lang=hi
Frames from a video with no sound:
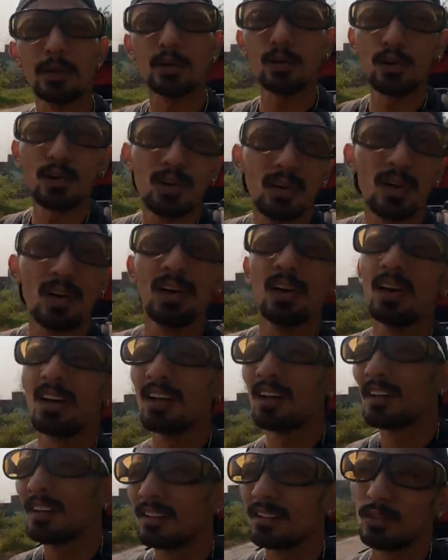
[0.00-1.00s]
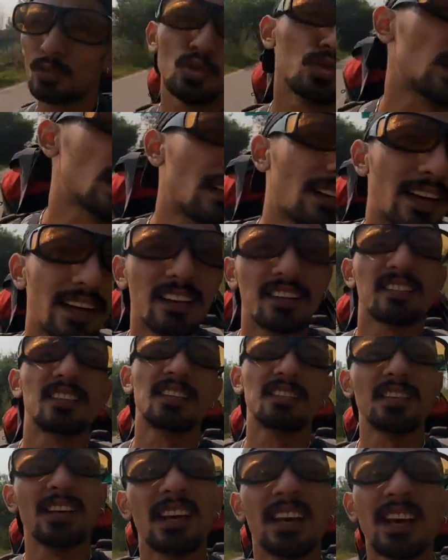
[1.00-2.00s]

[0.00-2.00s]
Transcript: मेरे को दूसरे वाले रास्ते से